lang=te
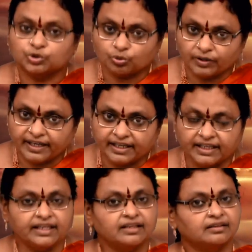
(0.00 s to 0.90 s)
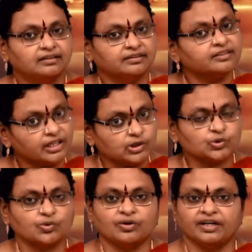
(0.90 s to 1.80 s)
చూడండి
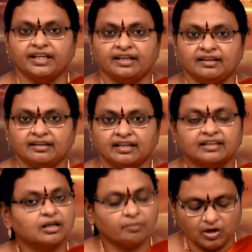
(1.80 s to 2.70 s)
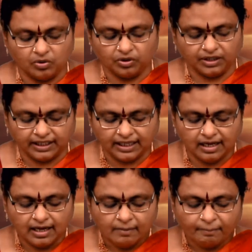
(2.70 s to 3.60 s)
తెలుసుకోండి ఎంత బాగుందో కదా
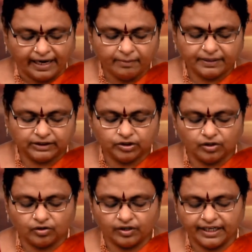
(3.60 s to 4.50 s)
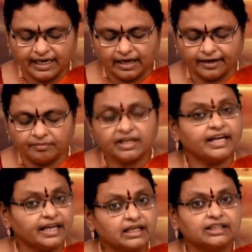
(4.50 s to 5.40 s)
పై పద్యంలోని నగరం
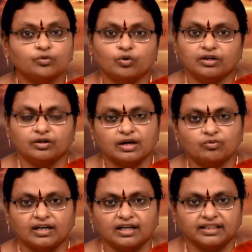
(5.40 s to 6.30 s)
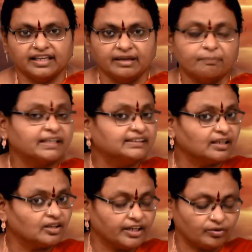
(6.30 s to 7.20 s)
ఏ నది ఒడ్డున ఉన్నది
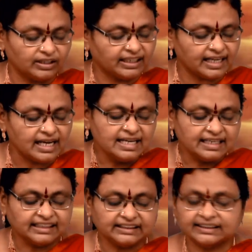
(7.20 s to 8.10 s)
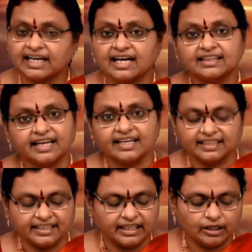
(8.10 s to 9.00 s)
పద్యంలోనే ఉంది కదా కృష్ణ
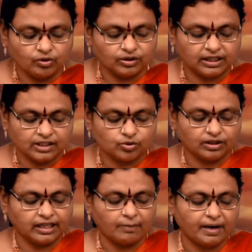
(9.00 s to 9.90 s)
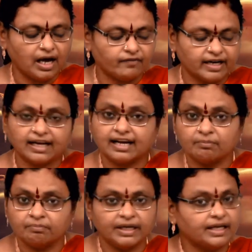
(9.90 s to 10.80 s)
తరంగిణి కృత శుద్ధ పావన
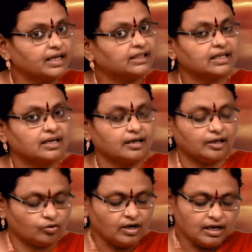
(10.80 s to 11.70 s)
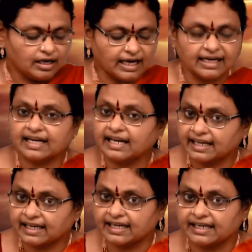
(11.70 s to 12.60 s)
గంభీరత నలరు కనక
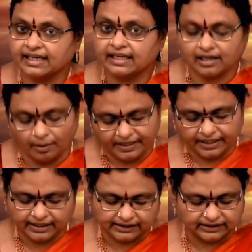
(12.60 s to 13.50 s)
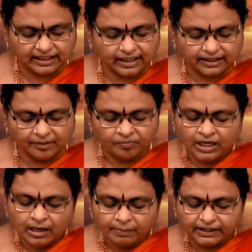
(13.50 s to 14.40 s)
నగరి కాబట్టి కృష్ణానది
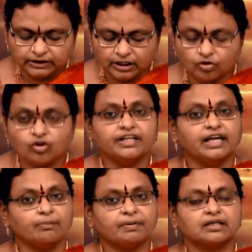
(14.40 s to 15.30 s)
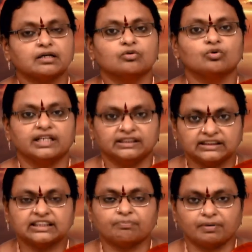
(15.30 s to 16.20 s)
పద్యంలో ఏ పట్టణం
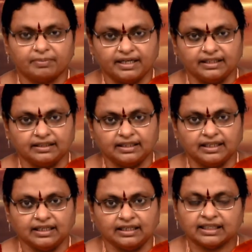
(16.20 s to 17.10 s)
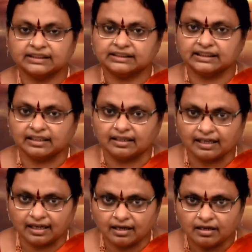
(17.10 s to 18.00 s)
గురించి చెప్పబడింది
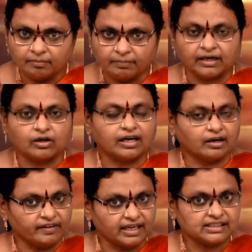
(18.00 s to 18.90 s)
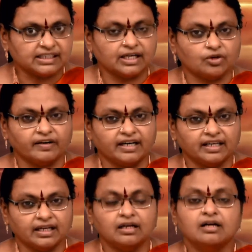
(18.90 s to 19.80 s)
ఖచ్చితంగా మనకు అక్కడ
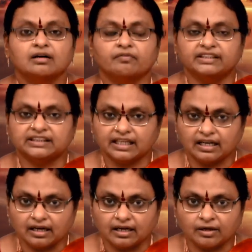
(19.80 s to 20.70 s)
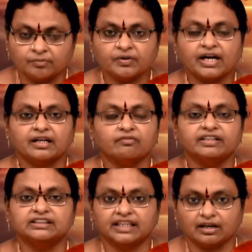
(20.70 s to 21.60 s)
వెలసినటువంటి విజయనగరం అంటే
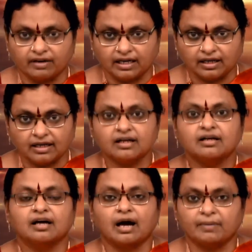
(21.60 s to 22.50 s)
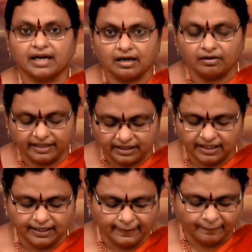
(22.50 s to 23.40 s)
విజయవాడ అమరావతి